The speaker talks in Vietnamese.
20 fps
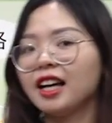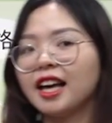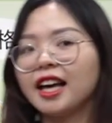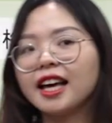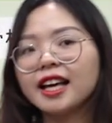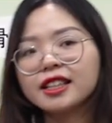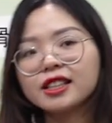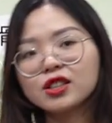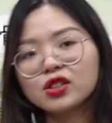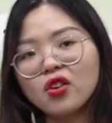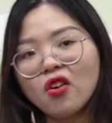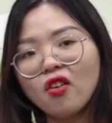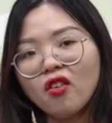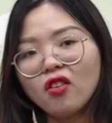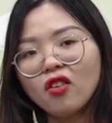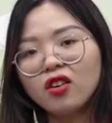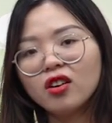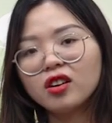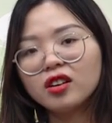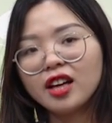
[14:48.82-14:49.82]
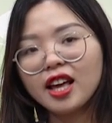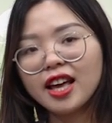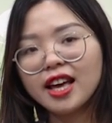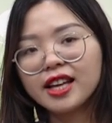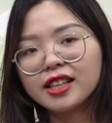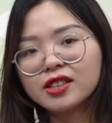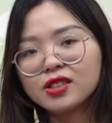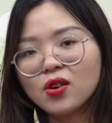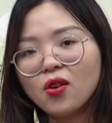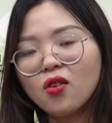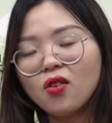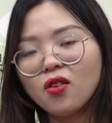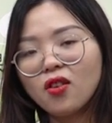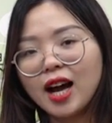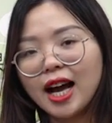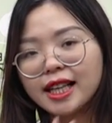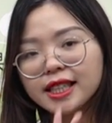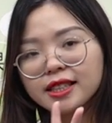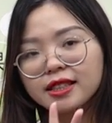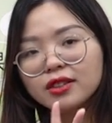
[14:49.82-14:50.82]
heso, heso
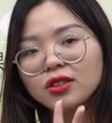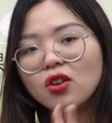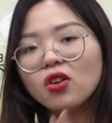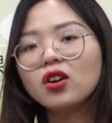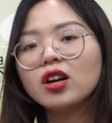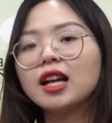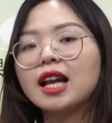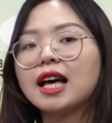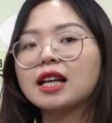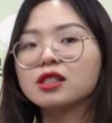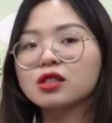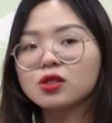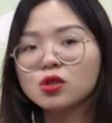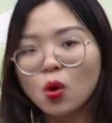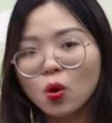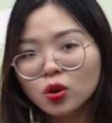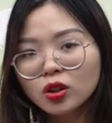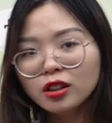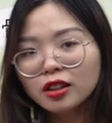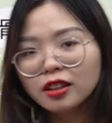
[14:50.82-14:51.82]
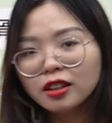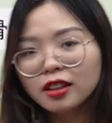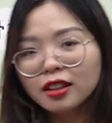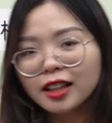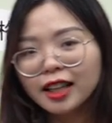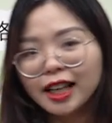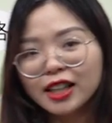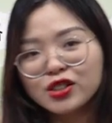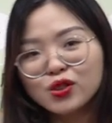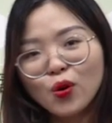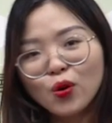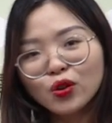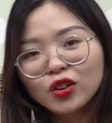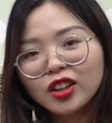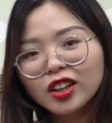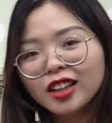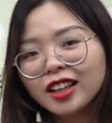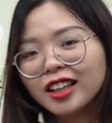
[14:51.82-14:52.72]
hai chữ thôi là rốn, cái rốn.